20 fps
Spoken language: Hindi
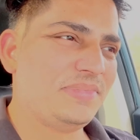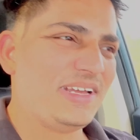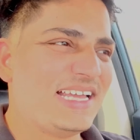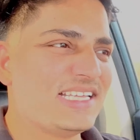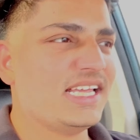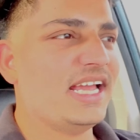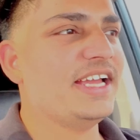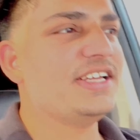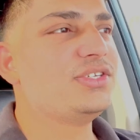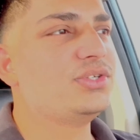
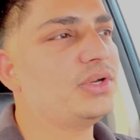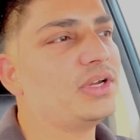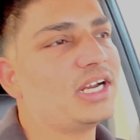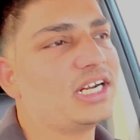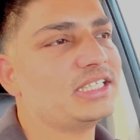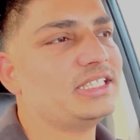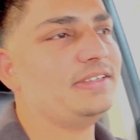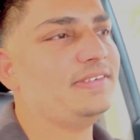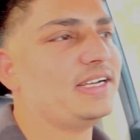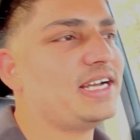ऐसा इन्जॉय
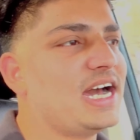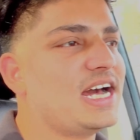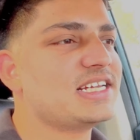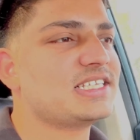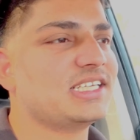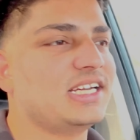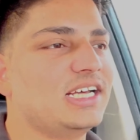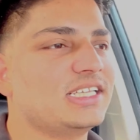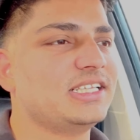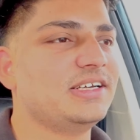करते हुए कार
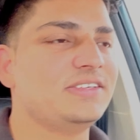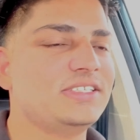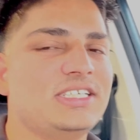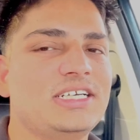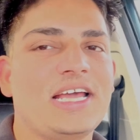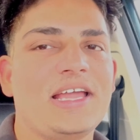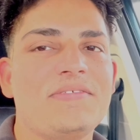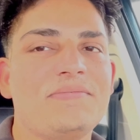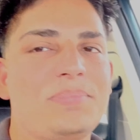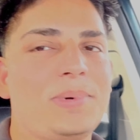चलाता हूँ
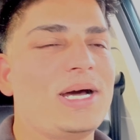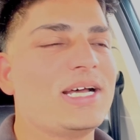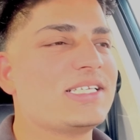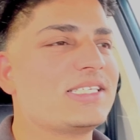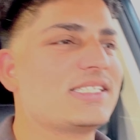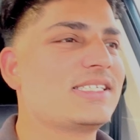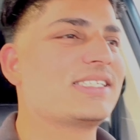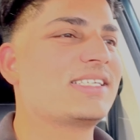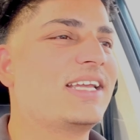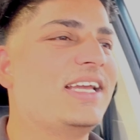टाइम
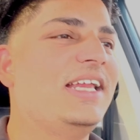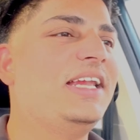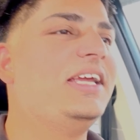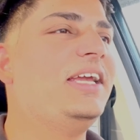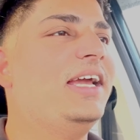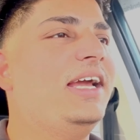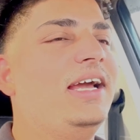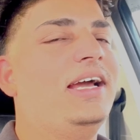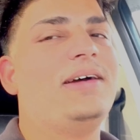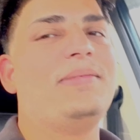पास के
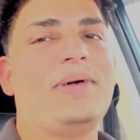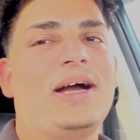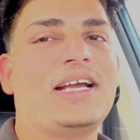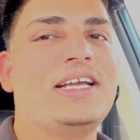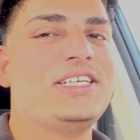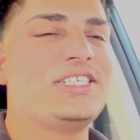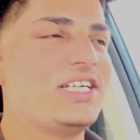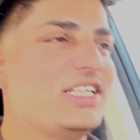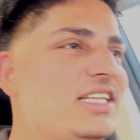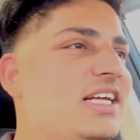लिए
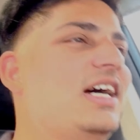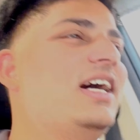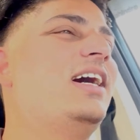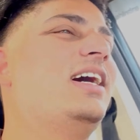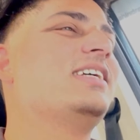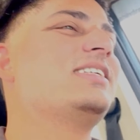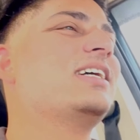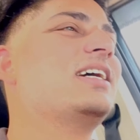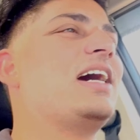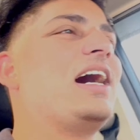बाकी ज़्यादा
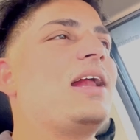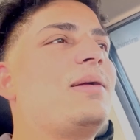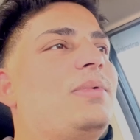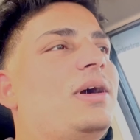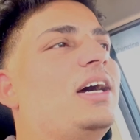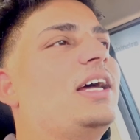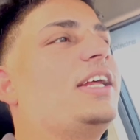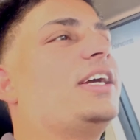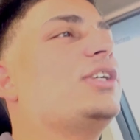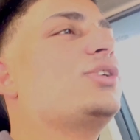ऐसा कार
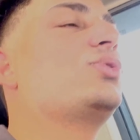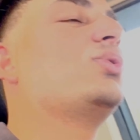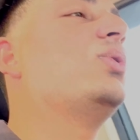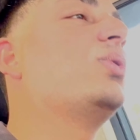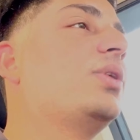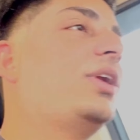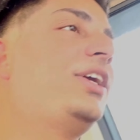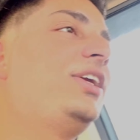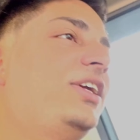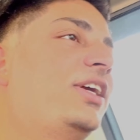बनाने का शौक
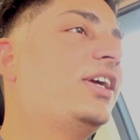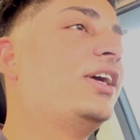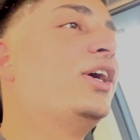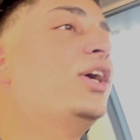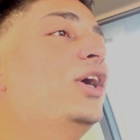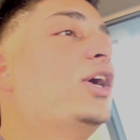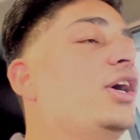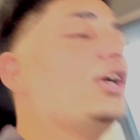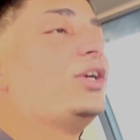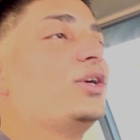नहीं है
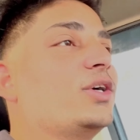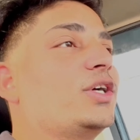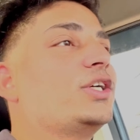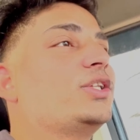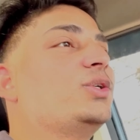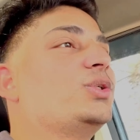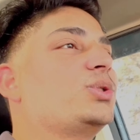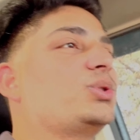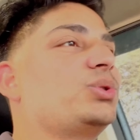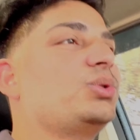क्योंकि
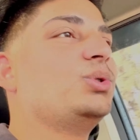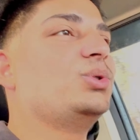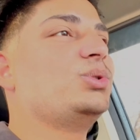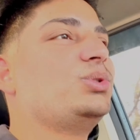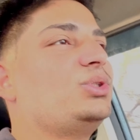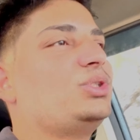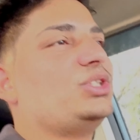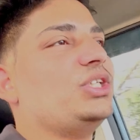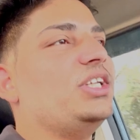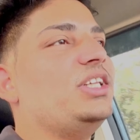दोस्तों
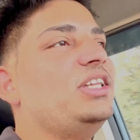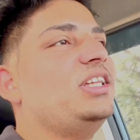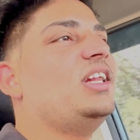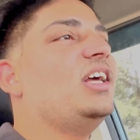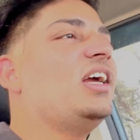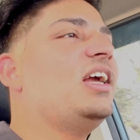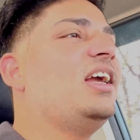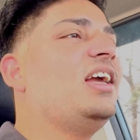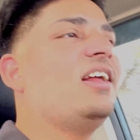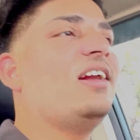
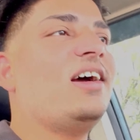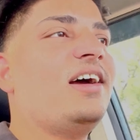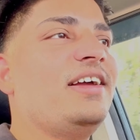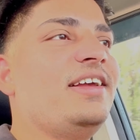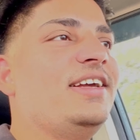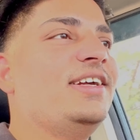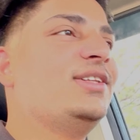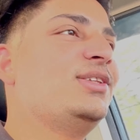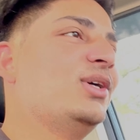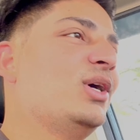जिंदगी
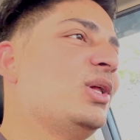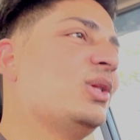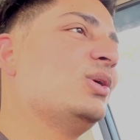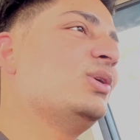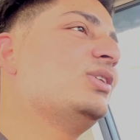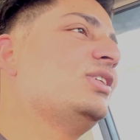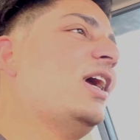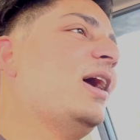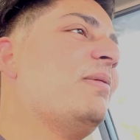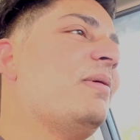रही तो
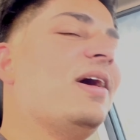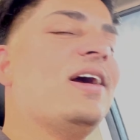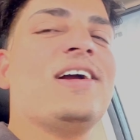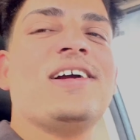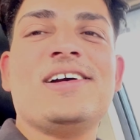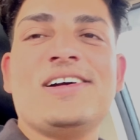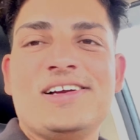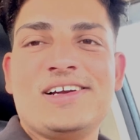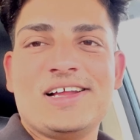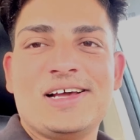दो
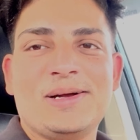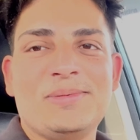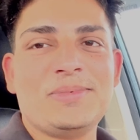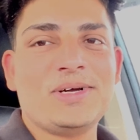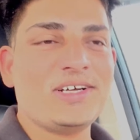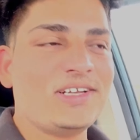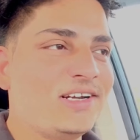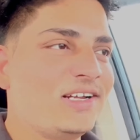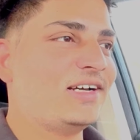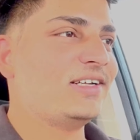मंगला
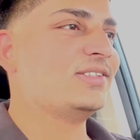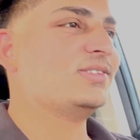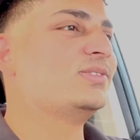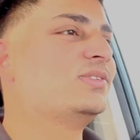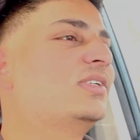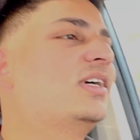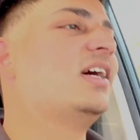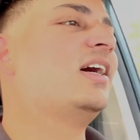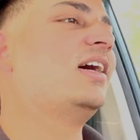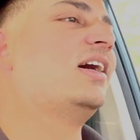
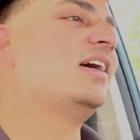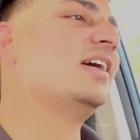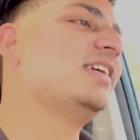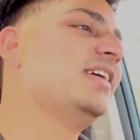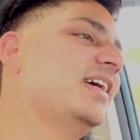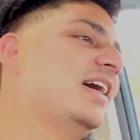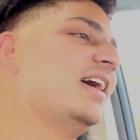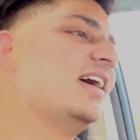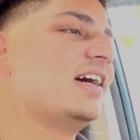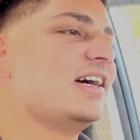मना
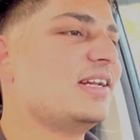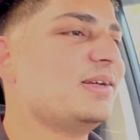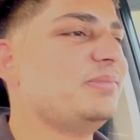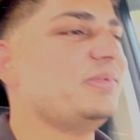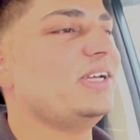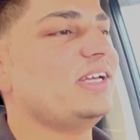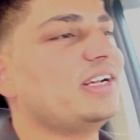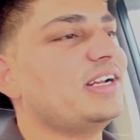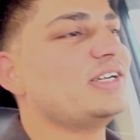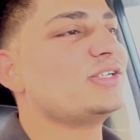यार
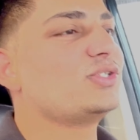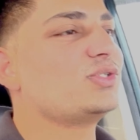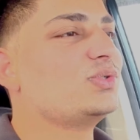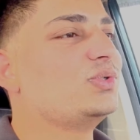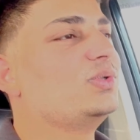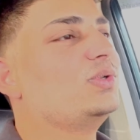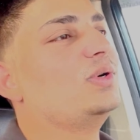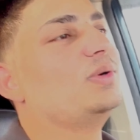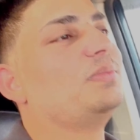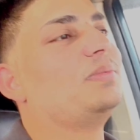मेरा
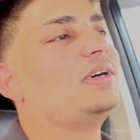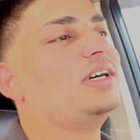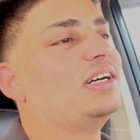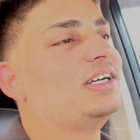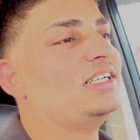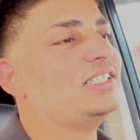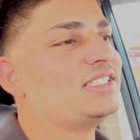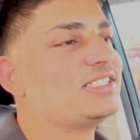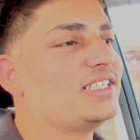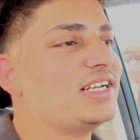
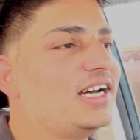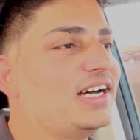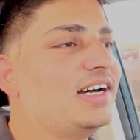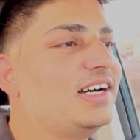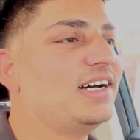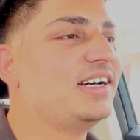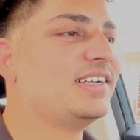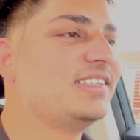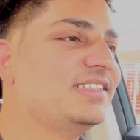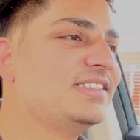सुपर
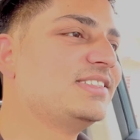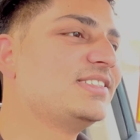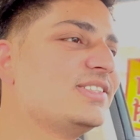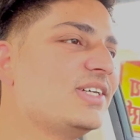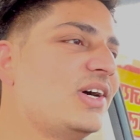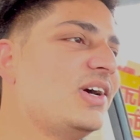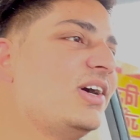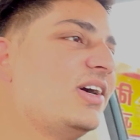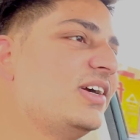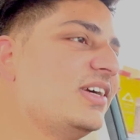स्टार
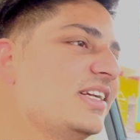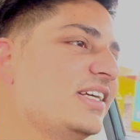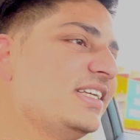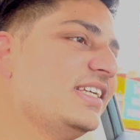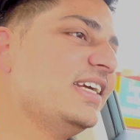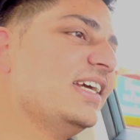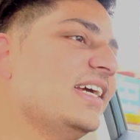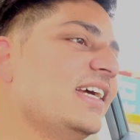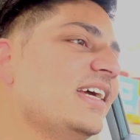सोनी